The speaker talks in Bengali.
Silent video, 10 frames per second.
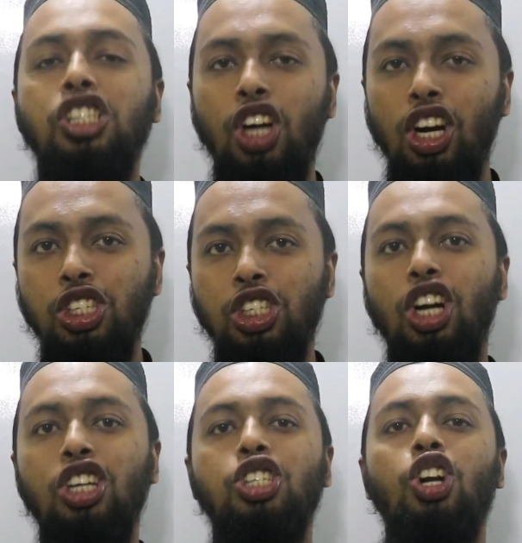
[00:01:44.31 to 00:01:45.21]
শর্ট
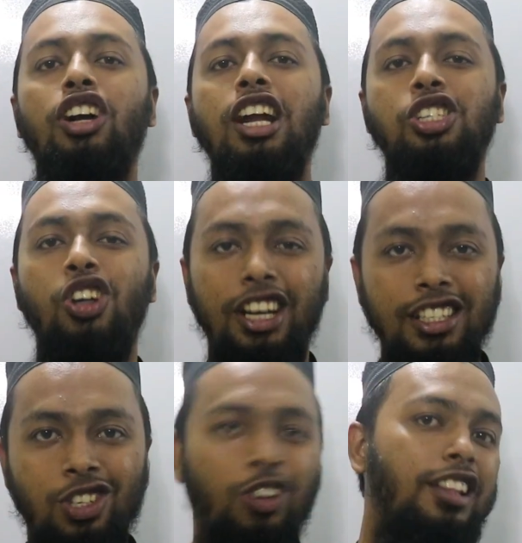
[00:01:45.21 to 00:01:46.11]
শর্ট শর্টার
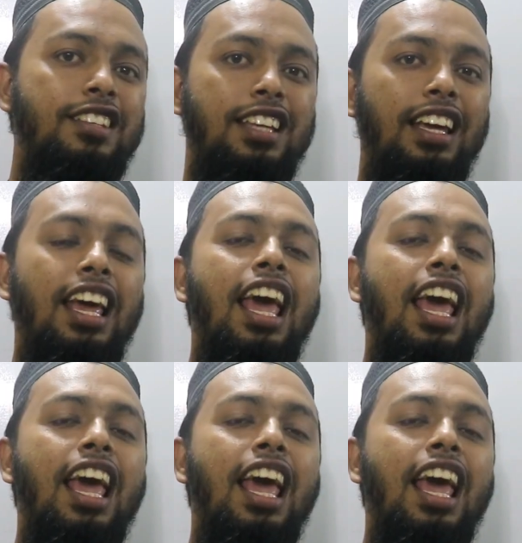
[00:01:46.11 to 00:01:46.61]
শর্টেস্ট করে দিছে